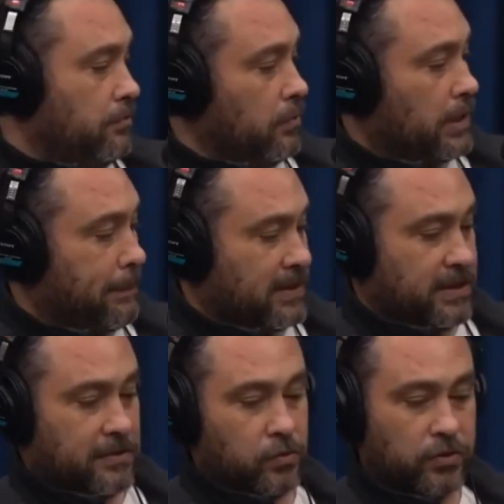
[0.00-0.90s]
Da
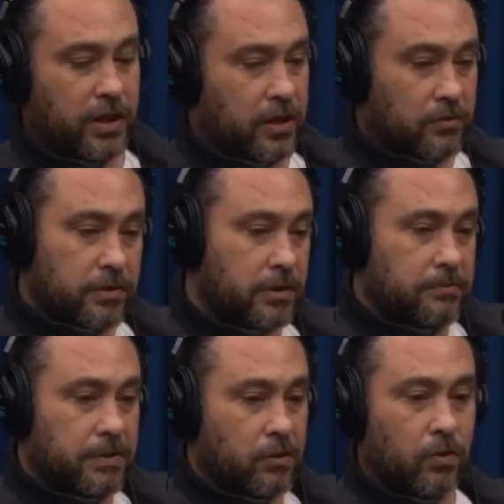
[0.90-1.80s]
Patrícia e Luciano e
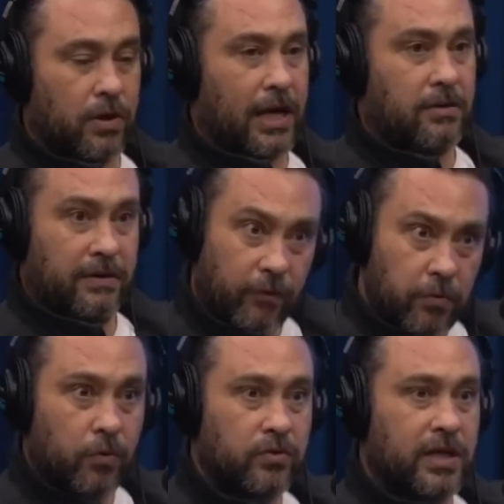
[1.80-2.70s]
me colocaram e
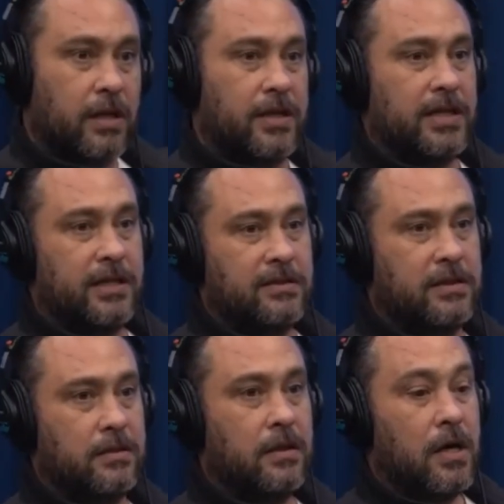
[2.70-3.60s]
formou o Treino Alegria
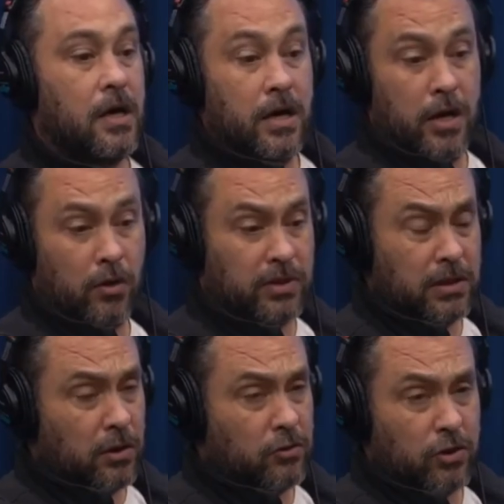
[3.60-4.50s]
assim. Eu, tanto
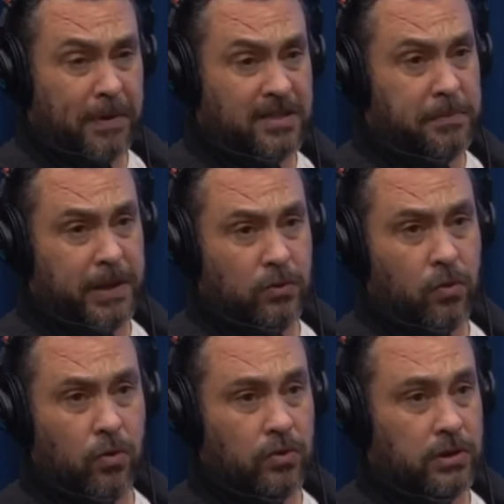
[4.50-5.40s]
que eu só participei do
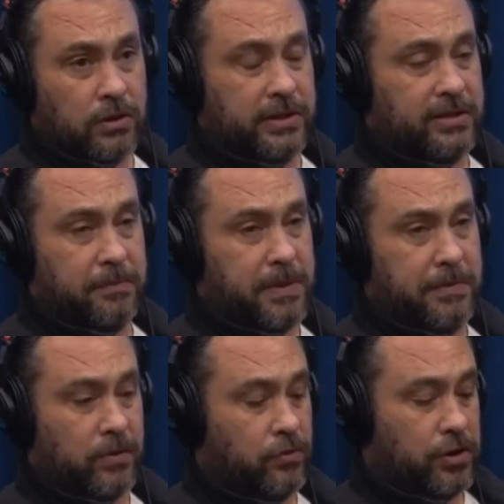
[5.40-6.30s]
coro no, nesse
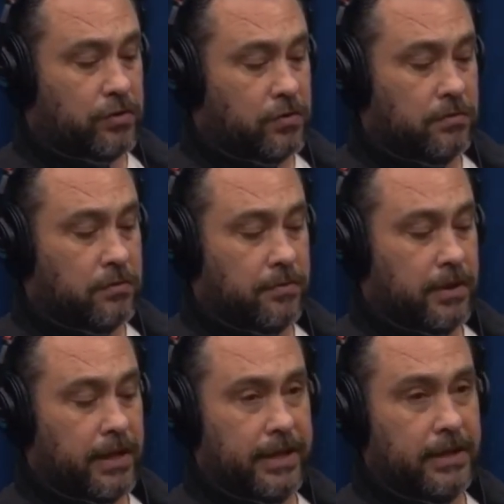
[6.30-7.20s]
primeiro disco.
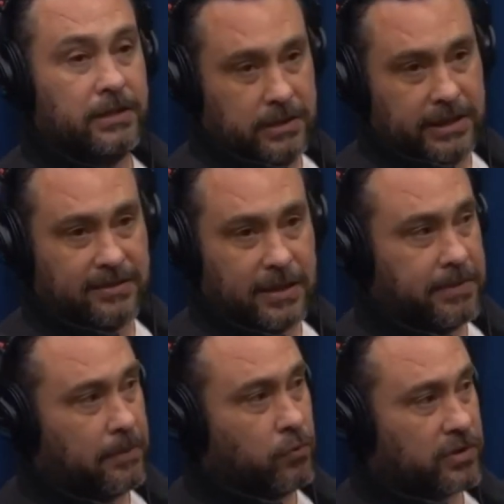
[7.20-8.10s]
É, e dessa minha
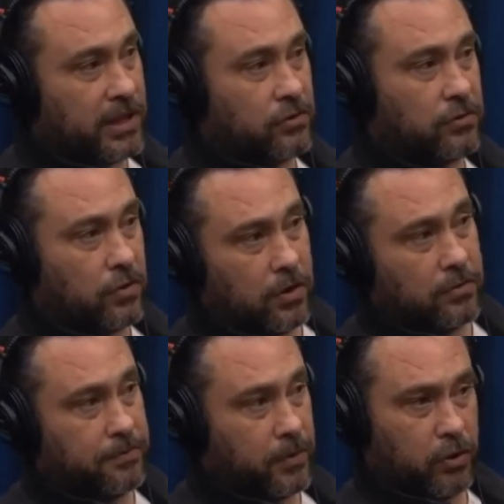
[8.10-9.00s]
música solo,
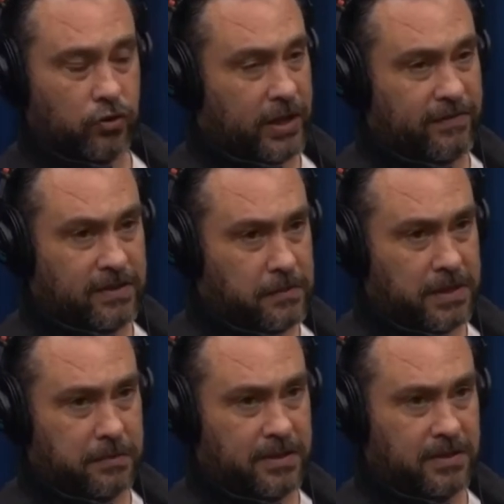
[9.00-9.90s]
porque eu só ia fazer
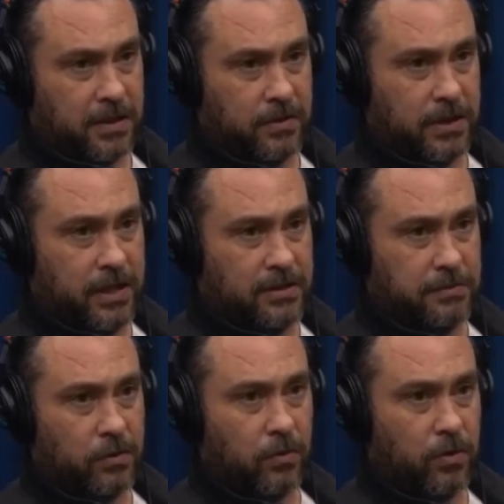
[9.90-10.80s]
participação. E eles me
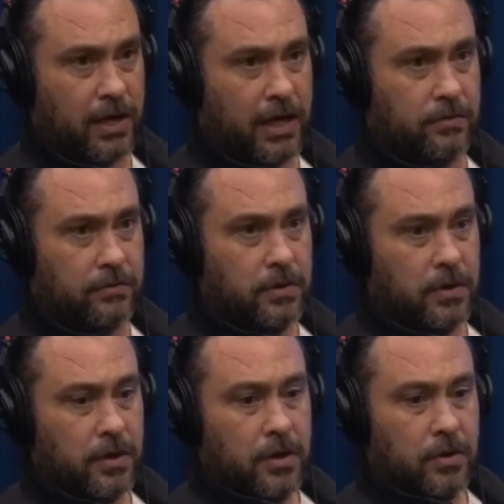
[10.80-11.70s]
colocaram
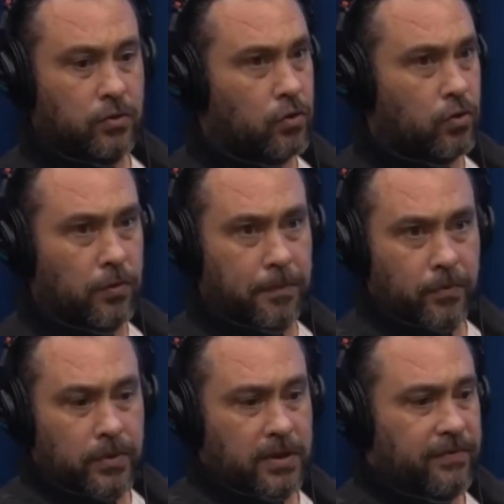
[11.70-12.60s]
no grupo
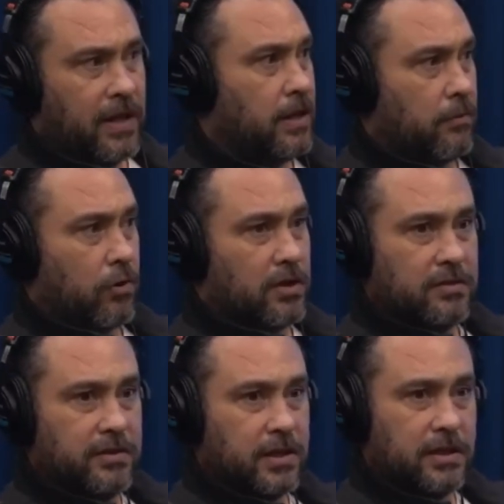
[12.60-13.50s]
e falaram, agora
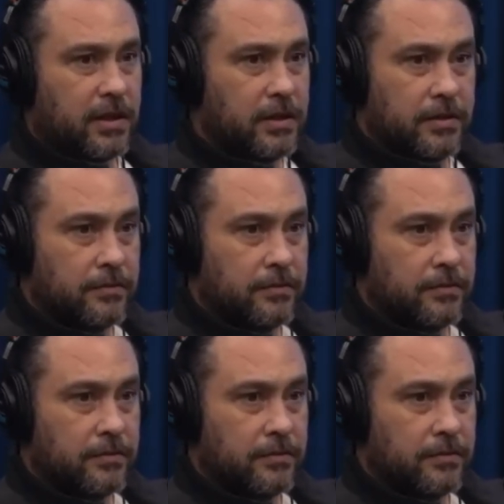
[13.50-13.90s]
você canta aí.